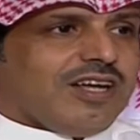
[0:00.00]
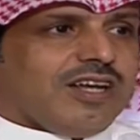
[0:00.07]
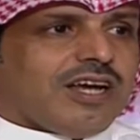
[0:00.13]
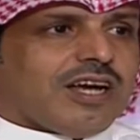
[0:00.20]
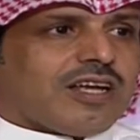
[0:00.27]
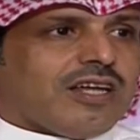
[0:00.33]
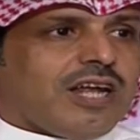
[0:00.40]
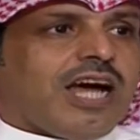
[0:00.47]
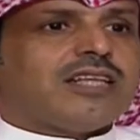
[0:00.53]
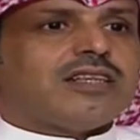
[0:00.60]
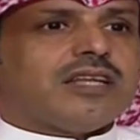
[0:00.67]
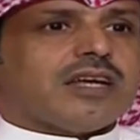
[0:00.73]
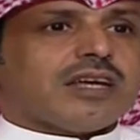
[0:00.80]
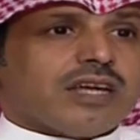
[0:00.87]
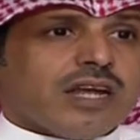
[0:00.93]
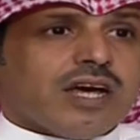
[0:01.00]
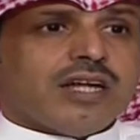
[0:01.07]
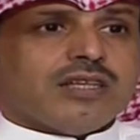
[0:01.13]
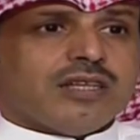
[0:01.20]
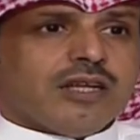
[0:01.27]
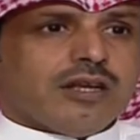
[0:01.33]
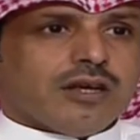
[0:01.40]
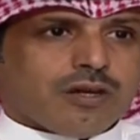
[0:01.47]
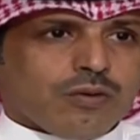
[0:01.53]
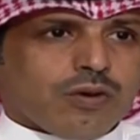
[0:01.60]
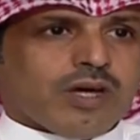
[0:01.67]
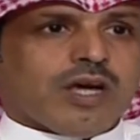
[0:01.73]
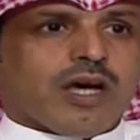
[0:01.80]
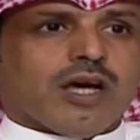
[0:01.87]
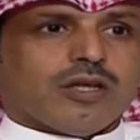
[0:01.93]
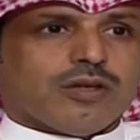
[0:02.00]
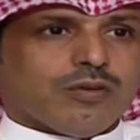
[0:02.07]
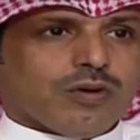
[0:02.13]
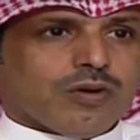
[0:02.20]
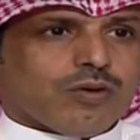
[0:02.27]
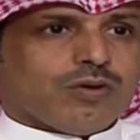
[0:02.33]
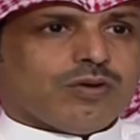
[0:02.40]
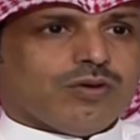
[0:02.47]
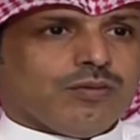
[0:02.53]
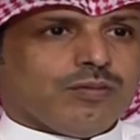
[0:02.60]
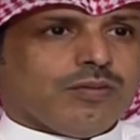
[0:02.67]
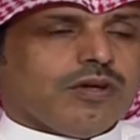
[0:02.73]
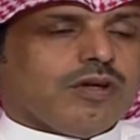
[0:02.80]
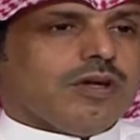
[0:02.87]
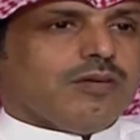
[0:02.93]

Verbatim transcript: لكن حتى قراءتي للروايات والكتب